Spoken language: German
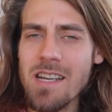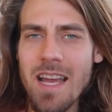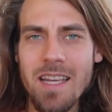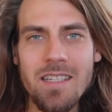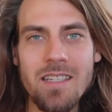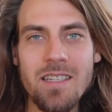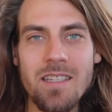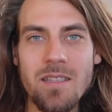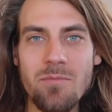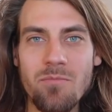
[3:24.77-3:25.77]
Kleine
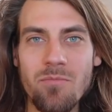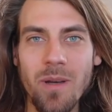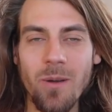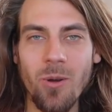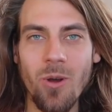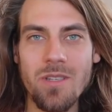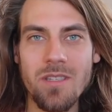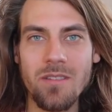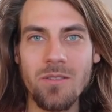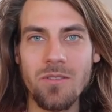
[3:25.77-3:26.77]

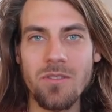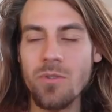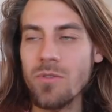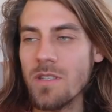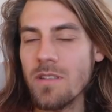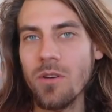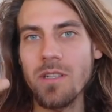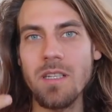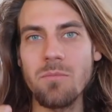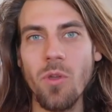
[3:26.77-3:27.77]
Disbalancen. Und so ist es auch
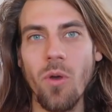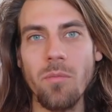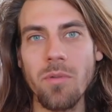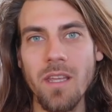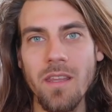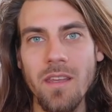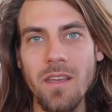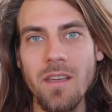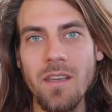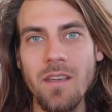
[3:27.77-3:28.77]
in deinem Körper.
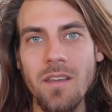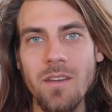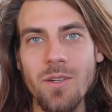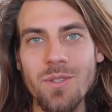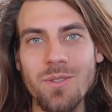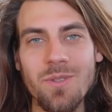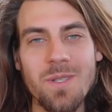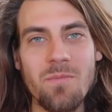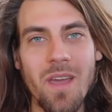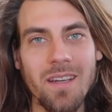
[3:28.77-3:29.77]
Du
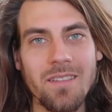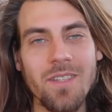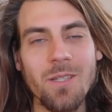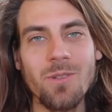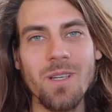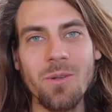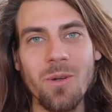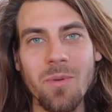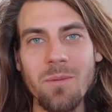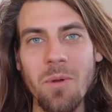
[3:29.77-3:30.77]
wirst merken, wenn du deinen
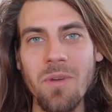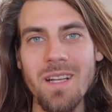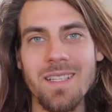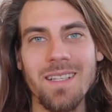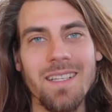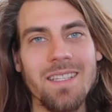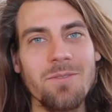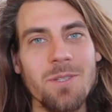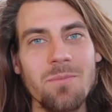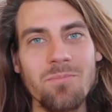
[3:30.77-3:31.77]
Körper immer mehr ins
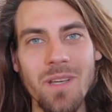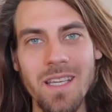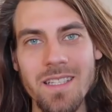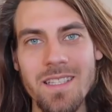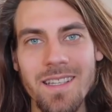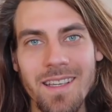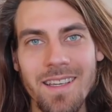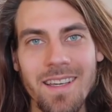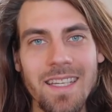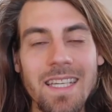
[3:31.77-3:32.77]
Gleichgewicht bringst,
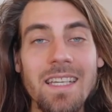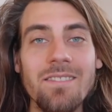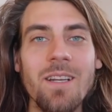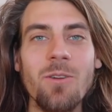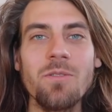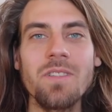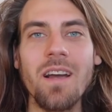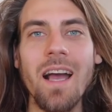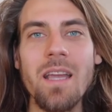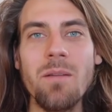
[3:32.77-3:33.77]
irgendwann läuft
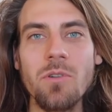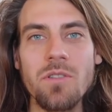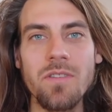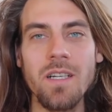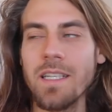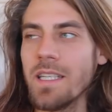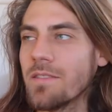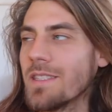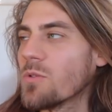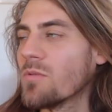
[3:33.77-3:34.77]
er reibungsfrei,
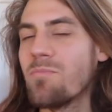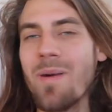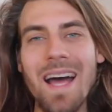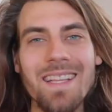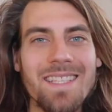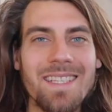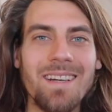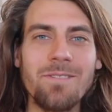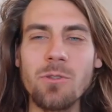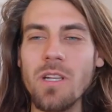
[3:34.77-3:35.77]
nicht wie so ein
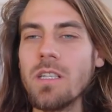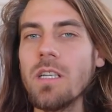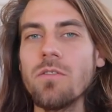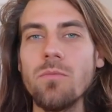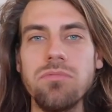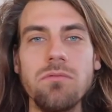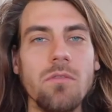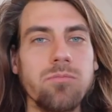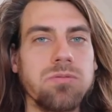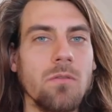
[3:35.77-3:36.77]
Panzer, wo dann irgendwie
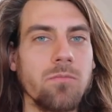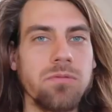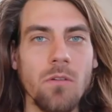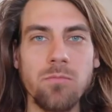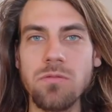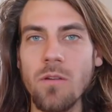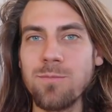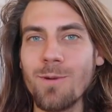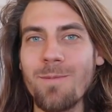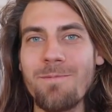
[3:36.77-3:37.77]
brr, brr, brr,
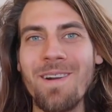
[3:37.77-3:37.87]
